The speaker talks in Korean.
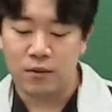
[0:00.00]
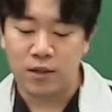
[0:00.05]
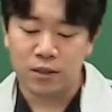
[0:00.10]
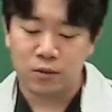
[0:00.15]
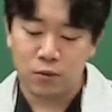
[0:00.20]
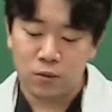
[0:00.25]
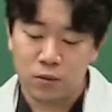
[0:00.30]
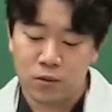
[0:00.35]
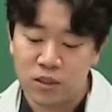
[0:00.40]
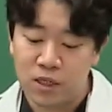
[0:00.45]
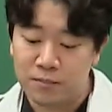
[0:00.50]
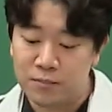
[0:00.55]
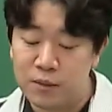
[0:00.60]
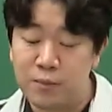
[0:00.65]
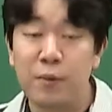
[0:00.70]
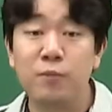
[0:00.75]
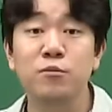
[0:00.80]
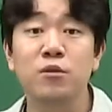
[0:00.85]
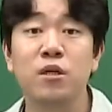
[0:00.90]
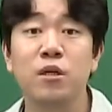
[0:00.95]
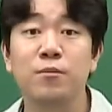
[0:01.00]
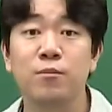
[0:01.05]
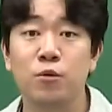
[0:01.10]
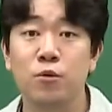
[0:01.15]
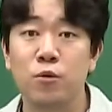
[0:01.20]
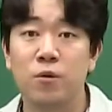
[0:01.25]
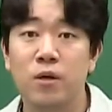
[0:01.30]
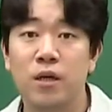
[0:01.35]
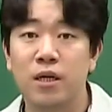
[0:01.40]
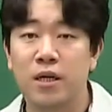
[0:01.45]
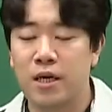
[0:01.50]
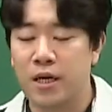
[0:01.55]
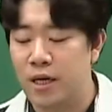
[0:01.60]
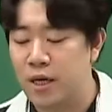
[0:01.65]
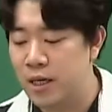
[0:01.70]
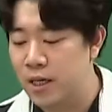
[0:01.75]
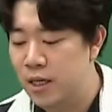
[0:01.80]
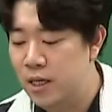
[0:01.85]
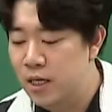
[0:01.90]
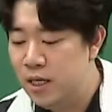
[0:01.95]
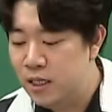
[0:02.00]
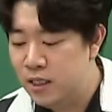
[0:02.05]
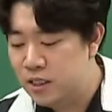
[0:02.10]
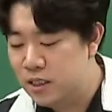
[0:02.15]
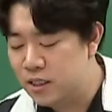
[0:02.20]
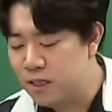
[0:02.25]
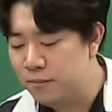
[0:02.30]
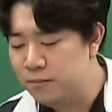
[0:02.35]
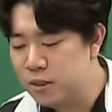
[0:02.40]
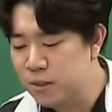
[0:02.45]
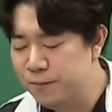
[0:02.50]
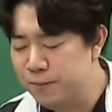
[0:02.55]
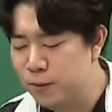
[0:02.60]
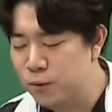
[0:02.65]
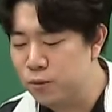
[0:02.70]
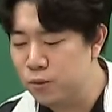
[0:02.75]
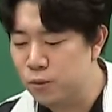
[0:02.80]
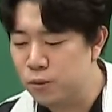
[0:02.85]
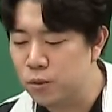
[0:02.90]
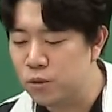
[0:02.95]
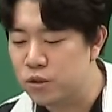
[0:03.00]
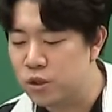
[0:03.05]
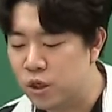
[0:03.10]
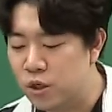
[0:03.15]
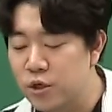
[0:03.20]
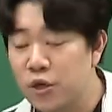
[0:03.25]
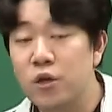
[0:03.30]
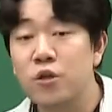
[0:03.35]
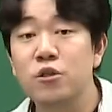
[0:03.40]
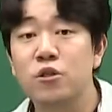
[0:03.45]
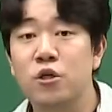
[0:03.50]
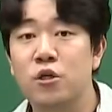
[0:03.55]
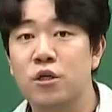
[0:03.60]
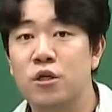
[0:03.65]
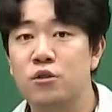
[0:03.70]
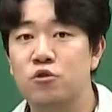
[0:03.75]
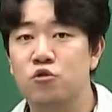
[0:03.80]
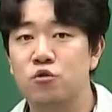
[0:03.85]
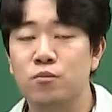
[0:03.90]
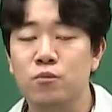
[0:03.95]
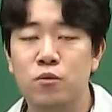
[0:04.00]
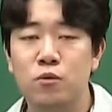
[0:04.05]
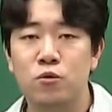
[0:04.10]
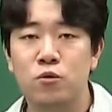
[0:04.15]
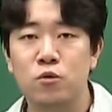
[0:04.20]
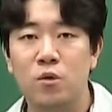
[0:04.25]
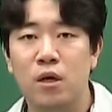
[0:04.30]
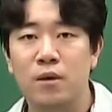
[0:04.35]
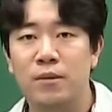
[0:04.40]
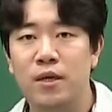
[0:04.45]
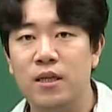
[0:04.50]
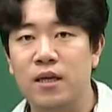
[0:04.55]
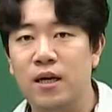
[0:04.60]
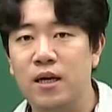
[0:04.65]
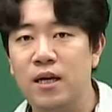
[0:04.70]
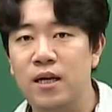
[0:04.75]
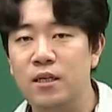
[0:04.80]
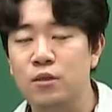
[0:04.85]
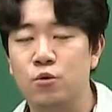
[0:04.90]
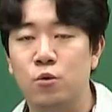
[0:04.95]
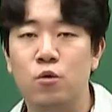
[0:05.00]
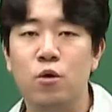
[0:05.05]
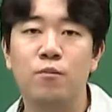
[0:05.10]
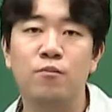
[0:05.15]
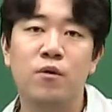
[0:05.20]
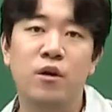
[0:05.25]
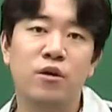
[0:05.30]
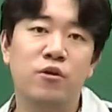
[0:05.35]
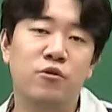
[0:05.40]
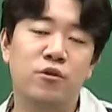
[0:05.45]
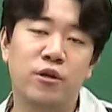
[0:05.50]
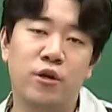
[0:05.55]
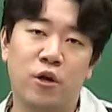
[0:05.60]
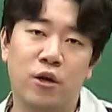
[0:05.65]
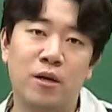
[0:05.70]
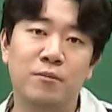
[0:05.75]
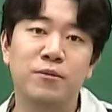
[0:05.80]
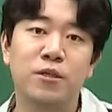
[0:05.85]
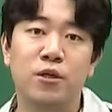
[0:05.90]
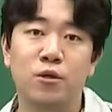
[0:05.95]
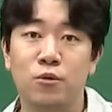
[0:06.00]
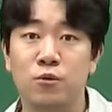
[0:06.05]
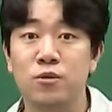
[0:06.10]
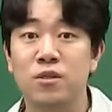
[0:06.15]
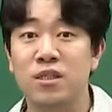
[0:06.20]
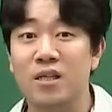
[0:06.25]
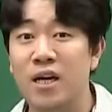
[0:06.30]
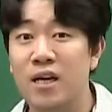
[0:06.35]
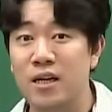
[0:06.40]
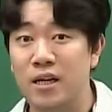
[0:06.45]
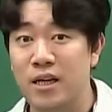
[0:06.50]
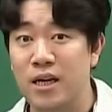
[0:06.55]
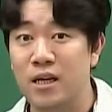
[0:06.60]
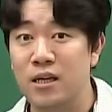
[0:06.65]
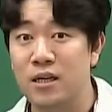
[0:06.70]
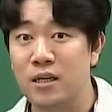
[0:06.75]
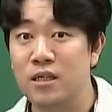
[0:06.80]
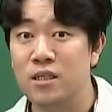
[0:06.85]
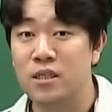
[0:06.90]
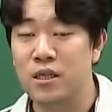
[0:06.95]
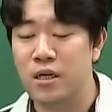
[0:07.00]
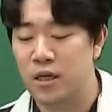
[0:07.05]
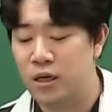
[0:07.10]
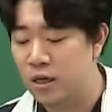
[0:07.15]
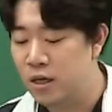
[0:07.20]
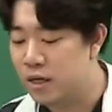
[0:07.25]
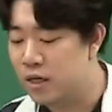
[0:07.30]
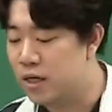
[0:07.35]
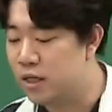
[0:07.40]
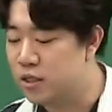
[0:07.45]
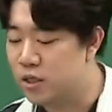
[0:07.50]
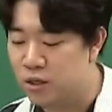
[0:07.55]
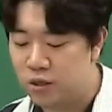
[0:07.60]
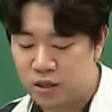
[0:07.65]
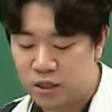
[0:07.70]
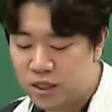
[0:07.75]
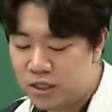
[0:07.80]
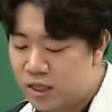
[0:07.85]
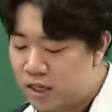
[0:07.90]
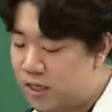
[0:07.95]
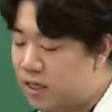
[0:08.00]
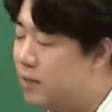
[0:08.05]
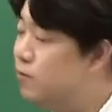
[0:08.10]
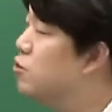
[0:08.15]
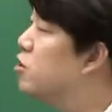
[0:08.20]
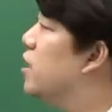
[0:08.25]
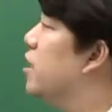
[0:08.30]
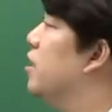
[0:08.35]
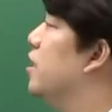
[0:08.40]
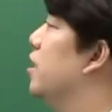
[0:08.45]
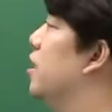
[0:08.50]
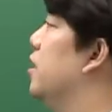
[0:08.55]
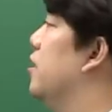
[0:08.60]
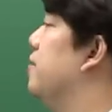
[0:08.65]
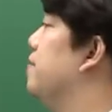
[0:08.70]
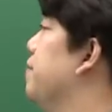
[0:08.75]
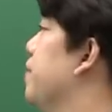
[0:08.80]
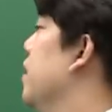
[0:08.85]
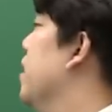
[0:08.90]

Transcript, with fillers: 확통 30번 문제 한번 보도록 할게. 이제 30번도 전형적인 중복 조합에다가 조건 방열을 결합시켜 놓은 스타일이야. 그치? 그래서 일단 이 문제는